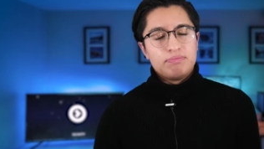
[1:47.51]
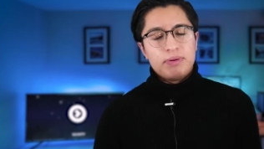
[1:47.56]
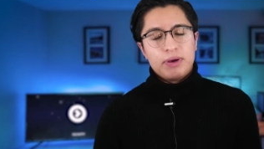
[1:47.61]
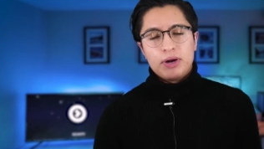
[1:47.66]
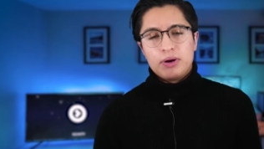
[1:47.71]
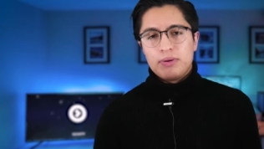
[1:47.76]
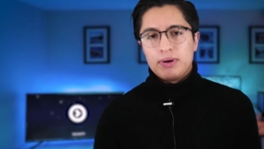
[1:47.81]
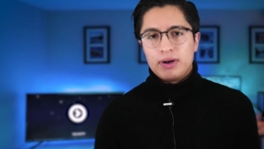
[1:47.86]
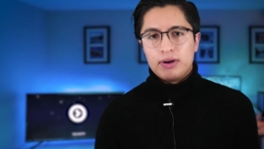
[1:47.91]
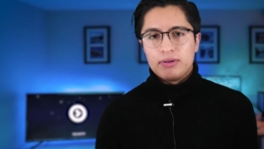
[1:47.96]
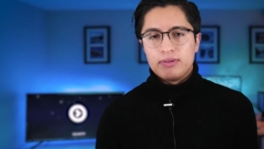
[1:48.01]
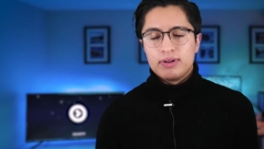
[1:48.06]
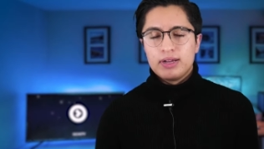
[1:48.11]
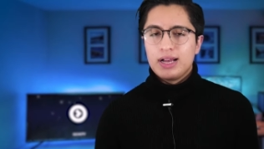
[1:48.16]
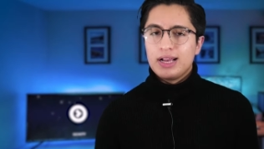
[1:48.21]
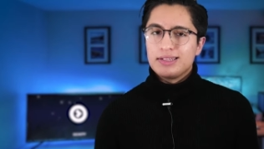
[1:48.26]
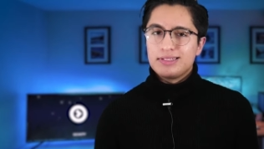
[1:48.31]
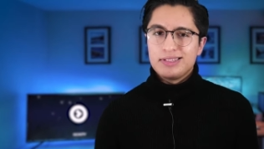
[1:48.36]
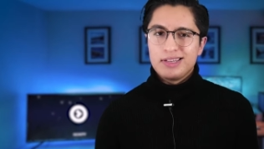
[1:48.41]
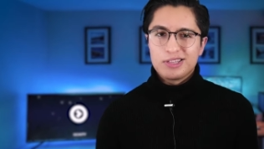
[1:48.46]
Pero bueno,
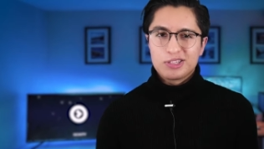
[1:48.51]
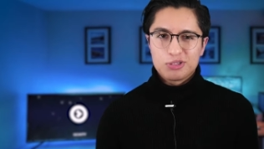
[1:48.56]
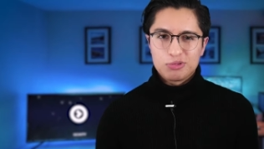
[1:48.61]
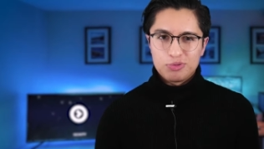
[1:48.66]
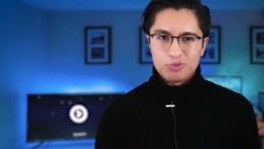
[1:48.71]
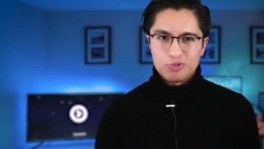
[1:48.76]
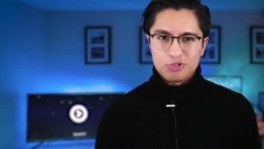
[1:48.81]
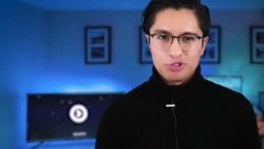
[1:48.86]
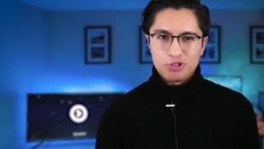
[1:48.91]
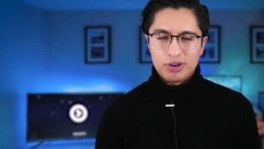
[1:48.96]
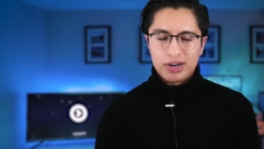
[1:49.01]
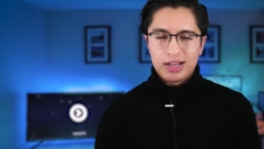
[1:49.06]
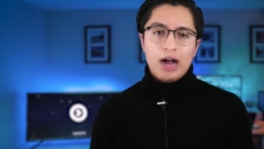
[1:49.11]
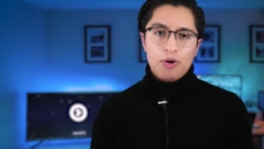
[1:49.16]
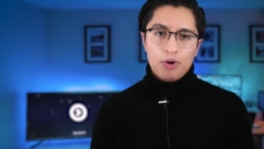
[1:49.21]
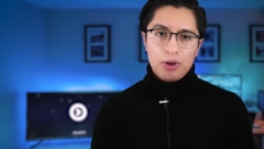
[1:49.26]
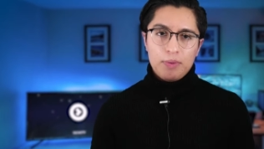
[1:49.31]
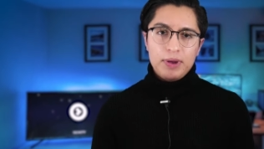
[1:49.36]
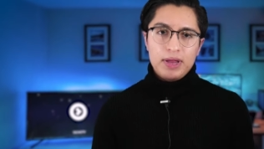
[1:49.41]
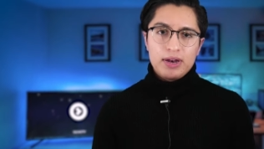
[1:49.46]
así es como funciona.
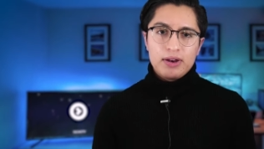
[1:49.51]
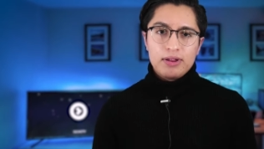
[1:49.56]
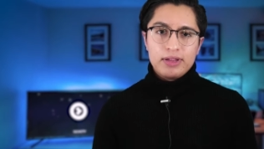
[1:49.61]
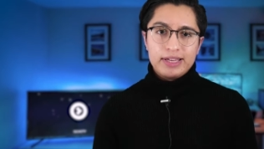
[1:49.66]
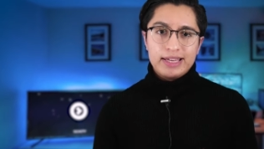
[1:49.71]
Ahora bien,